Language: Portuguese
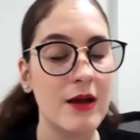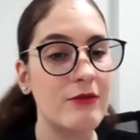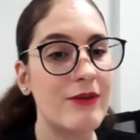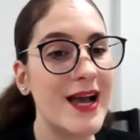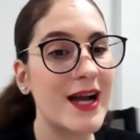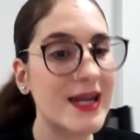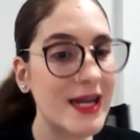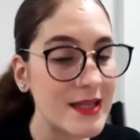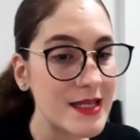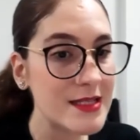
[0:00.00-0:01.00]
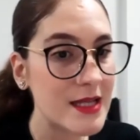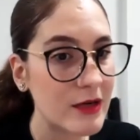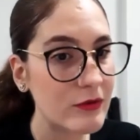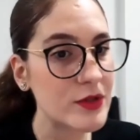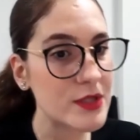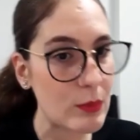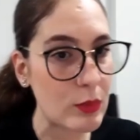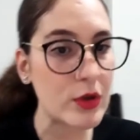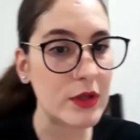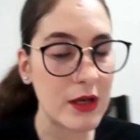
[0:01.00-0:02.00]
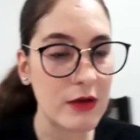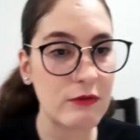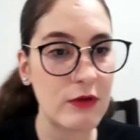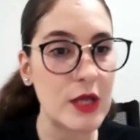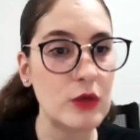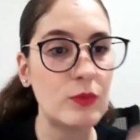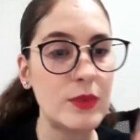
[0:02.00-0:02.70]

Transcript: vai agradecer a você por ter feito,